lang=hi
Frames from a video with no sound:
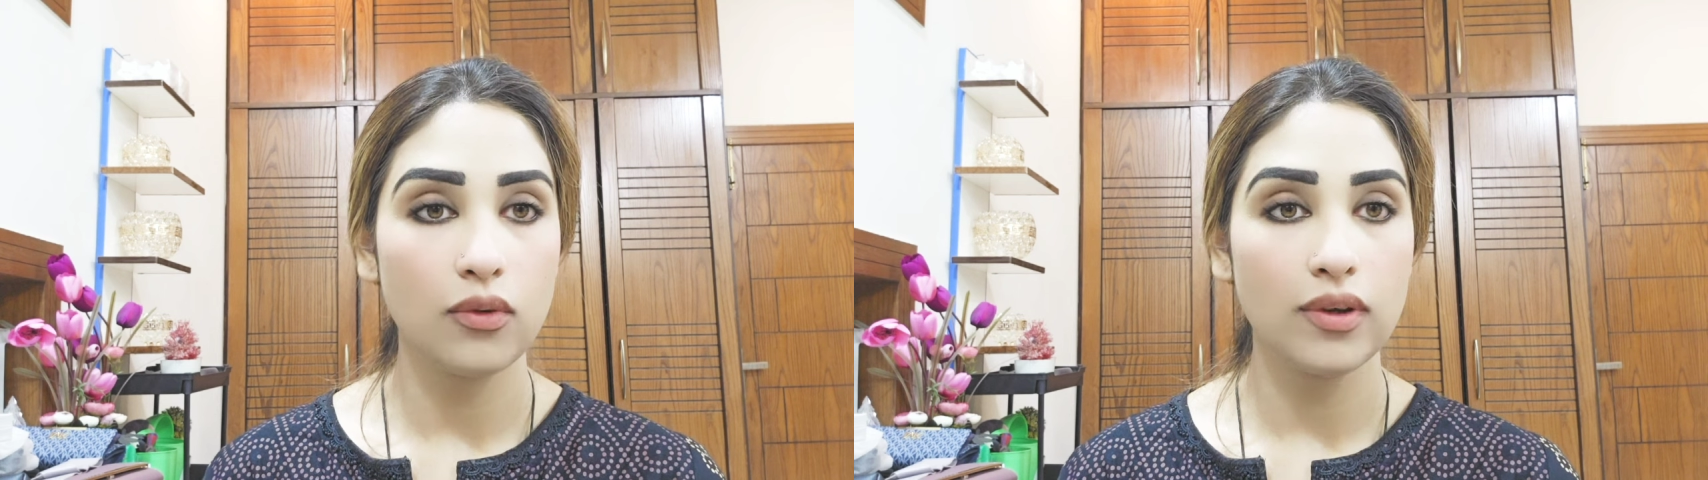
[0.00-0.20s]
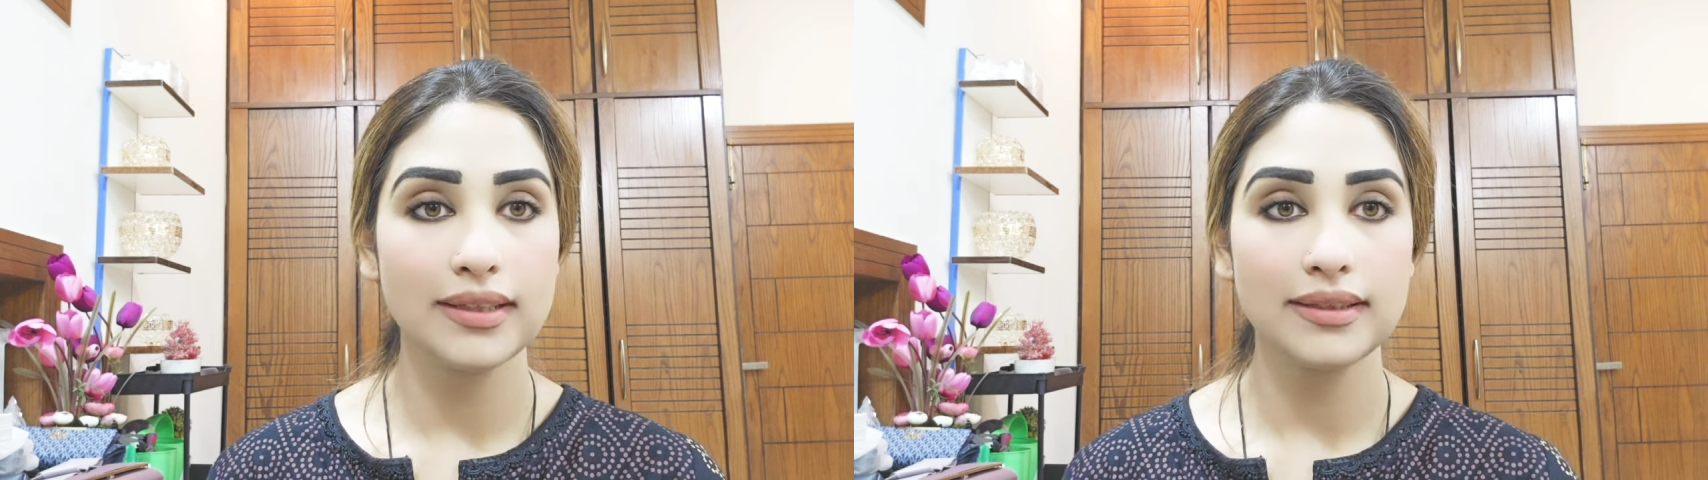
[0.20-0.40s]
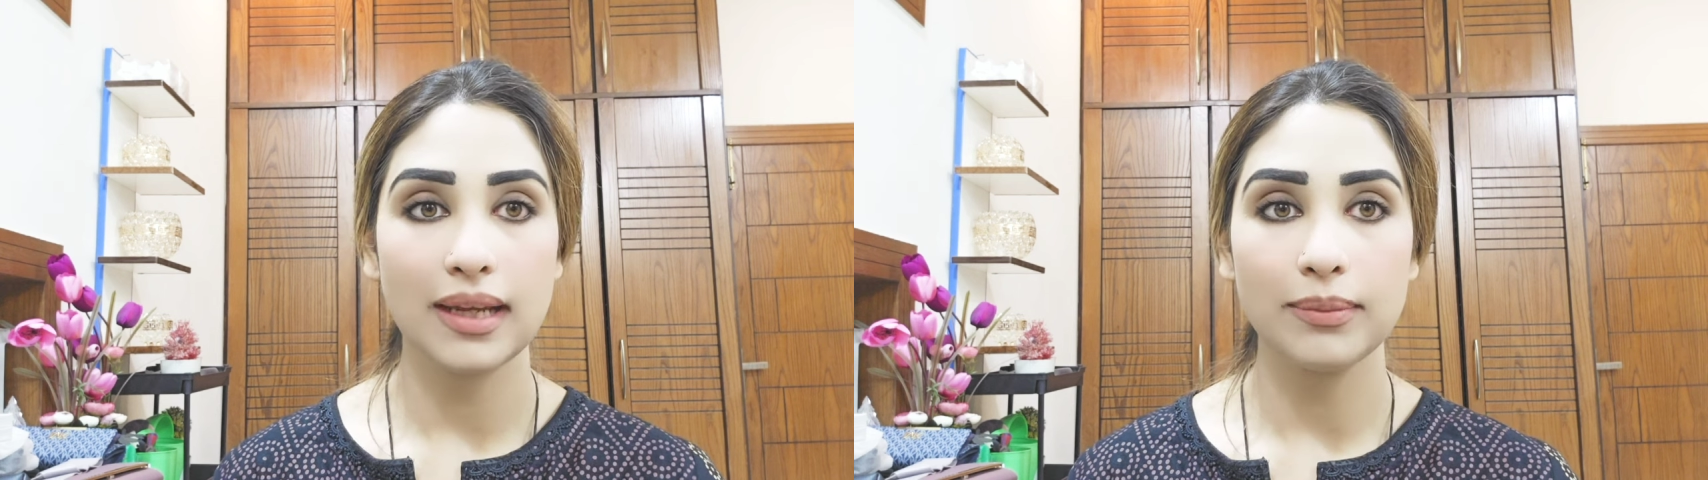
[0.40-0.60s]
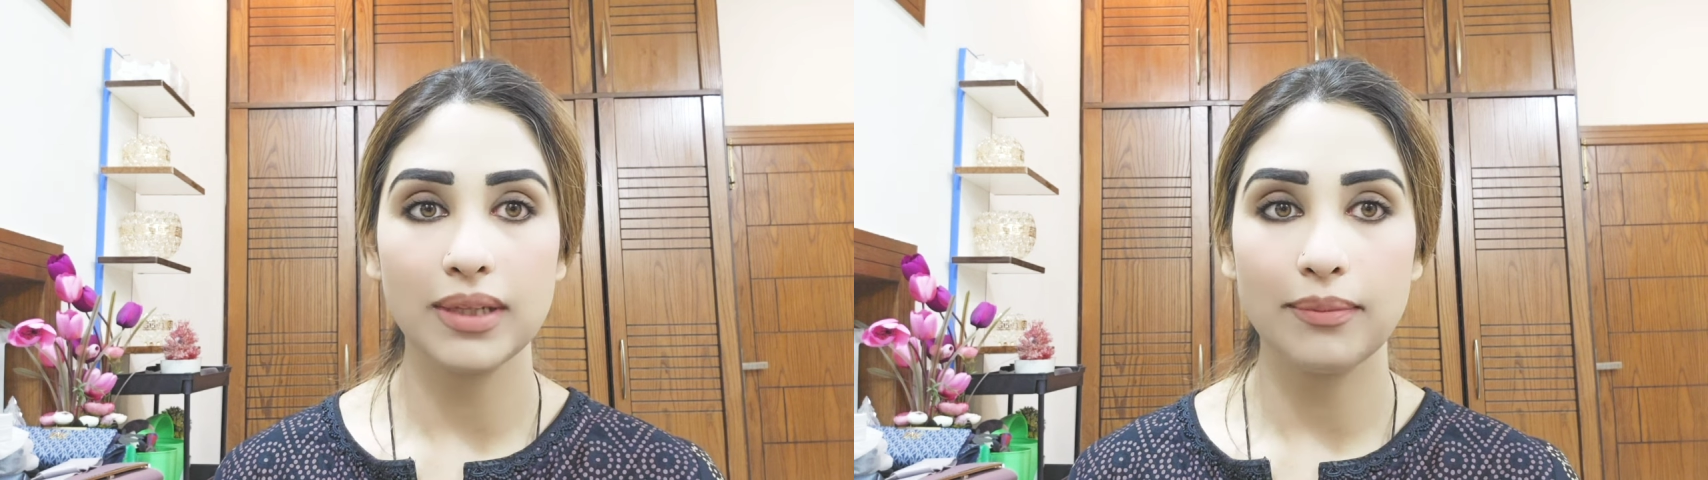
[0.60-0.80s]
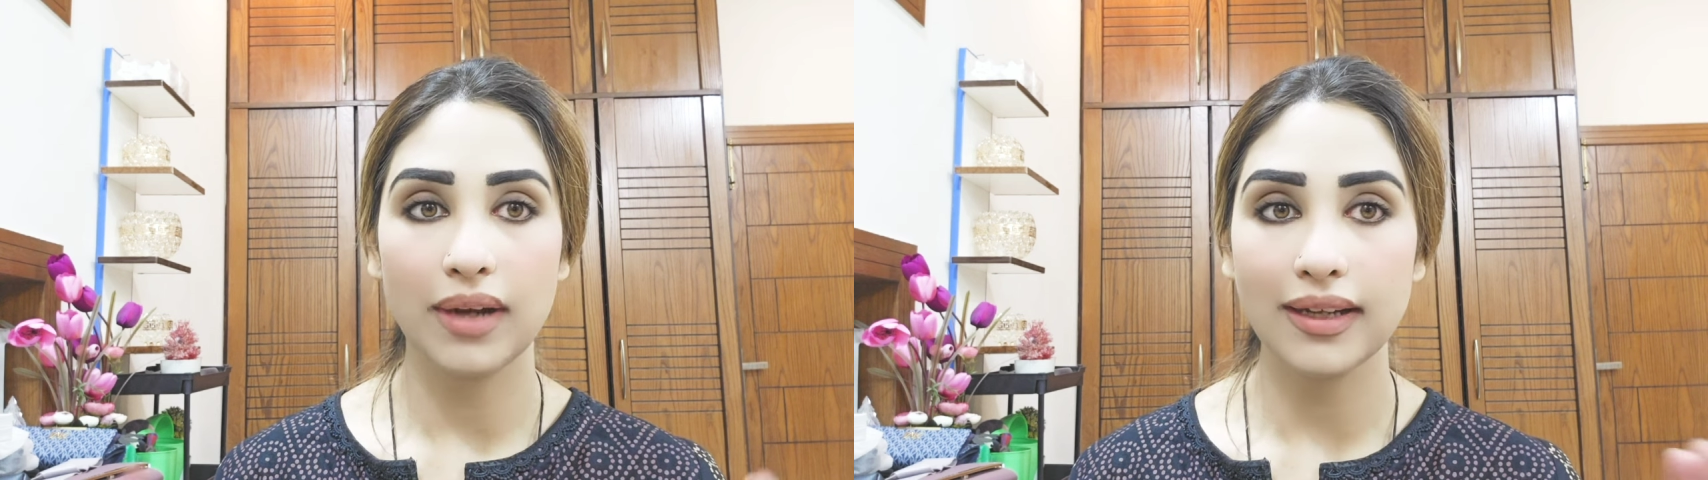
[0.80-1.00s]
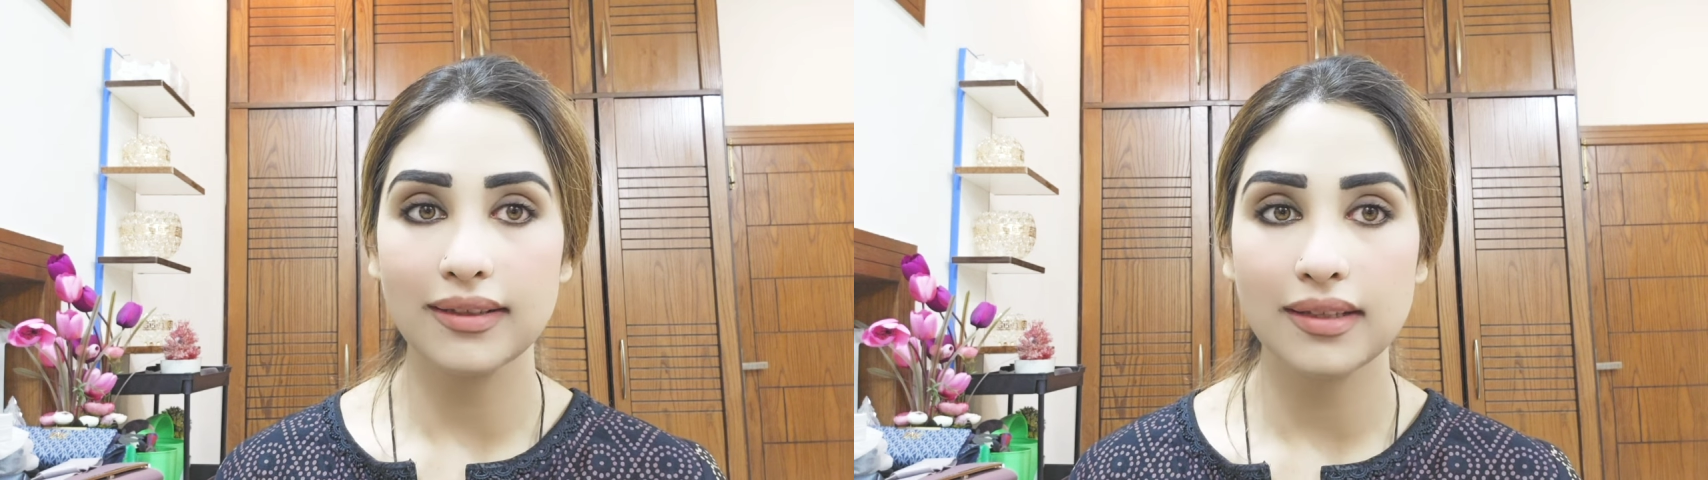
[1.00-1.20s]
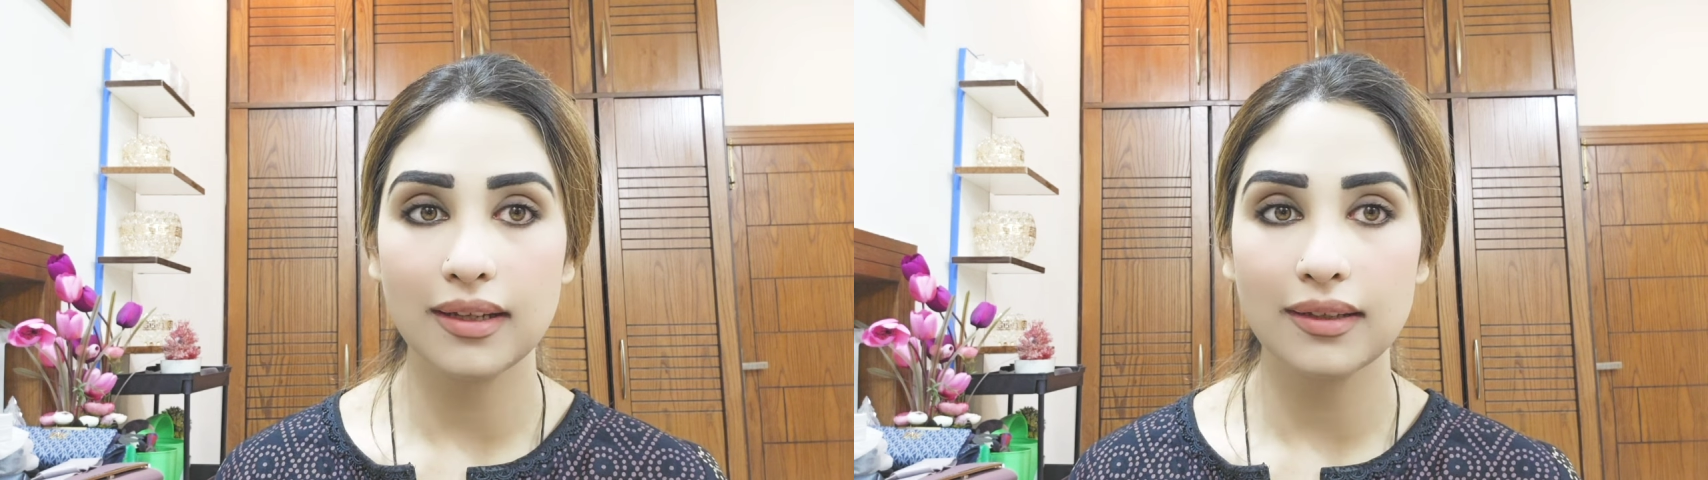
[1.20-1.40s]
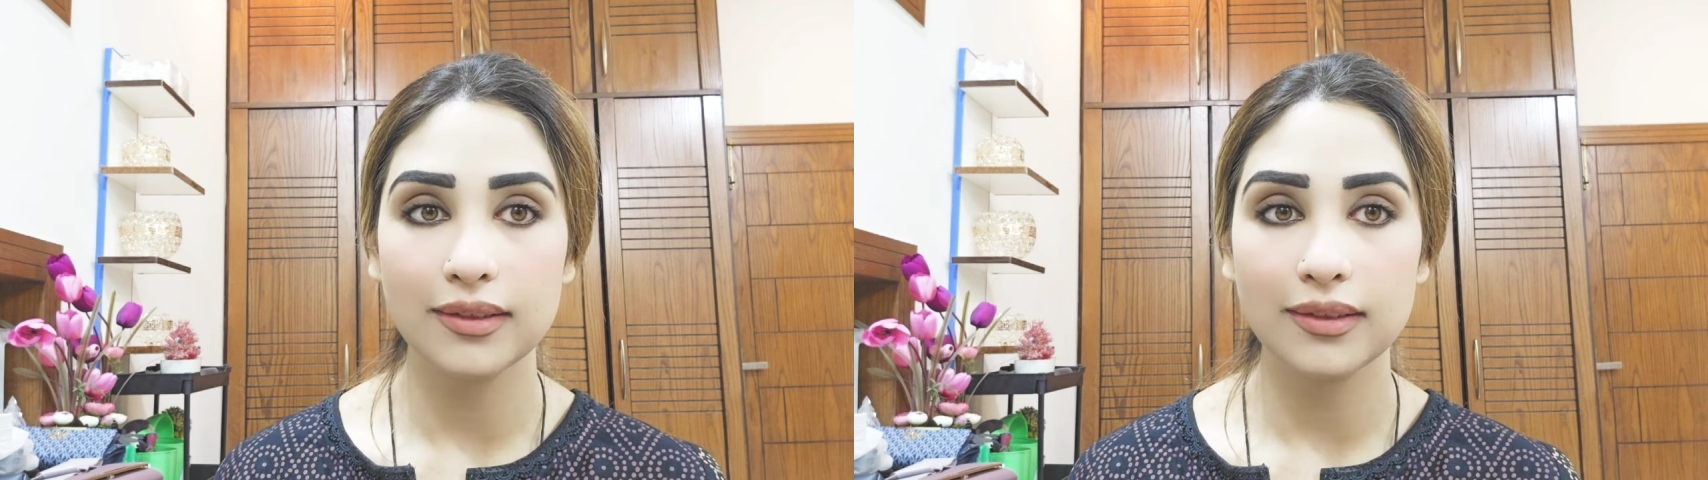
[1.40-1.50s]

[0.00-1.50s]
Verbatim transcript: वो इस टाइप का ब्राइट सा